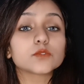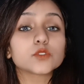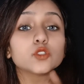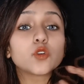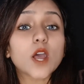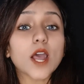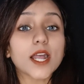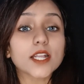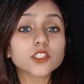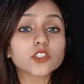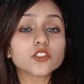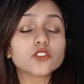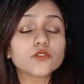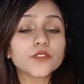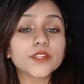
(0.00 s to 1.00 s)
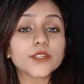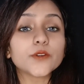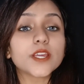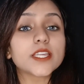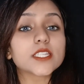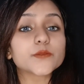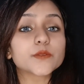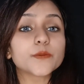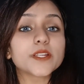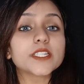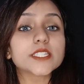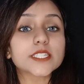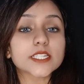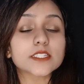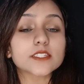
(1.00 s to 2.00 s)
तो आज की जो वीडियो है इसमें मैं
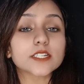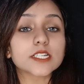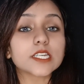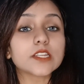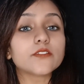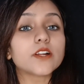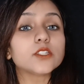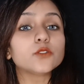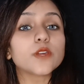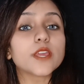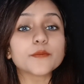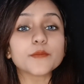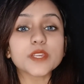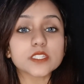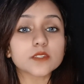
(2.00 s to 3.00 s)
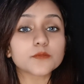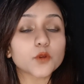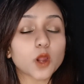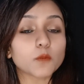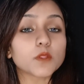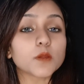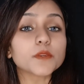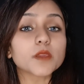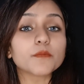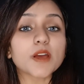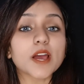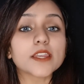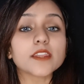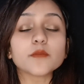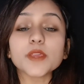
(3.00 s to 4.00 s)
डिस्कस करने वाली हूँ एक मेजर प्रॉब्लम के
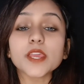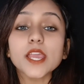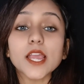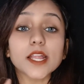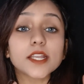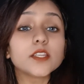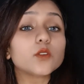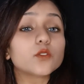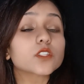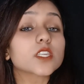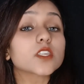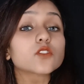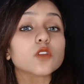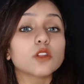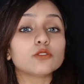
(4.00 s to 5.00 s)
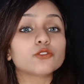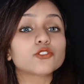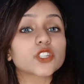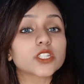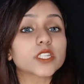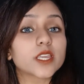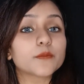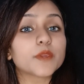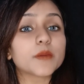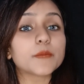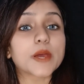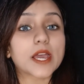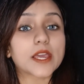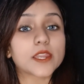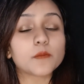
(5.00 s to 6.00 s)
बारे में एंड उसके सॉल्यूशन के भी
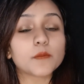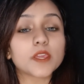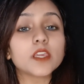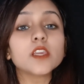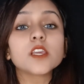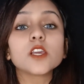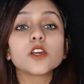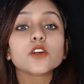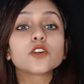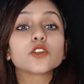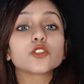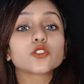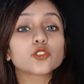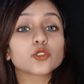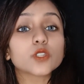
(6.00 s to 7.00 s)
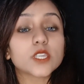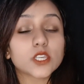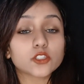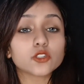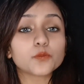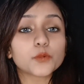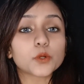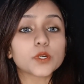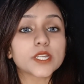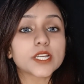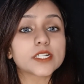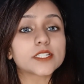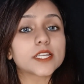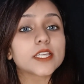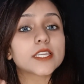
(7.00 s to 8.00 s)
बारे में तो ये जो
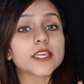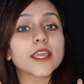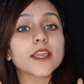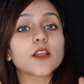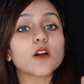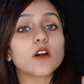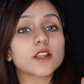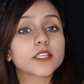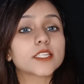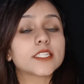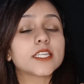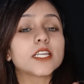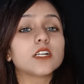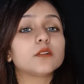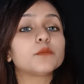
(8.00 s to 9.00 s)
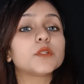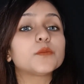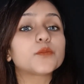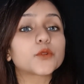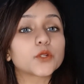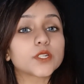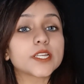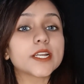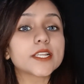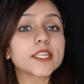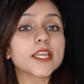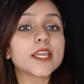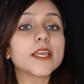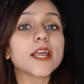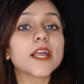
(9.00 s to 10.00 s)
प्रोडक्ट है ये एक ऑर्गेनिक हर्बल प्रोडक्ट
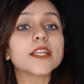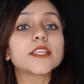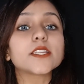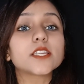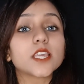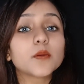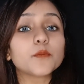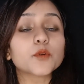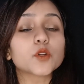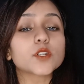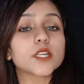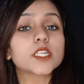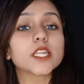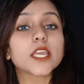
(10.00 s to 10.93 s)
है एंड ये प्रोडक्ट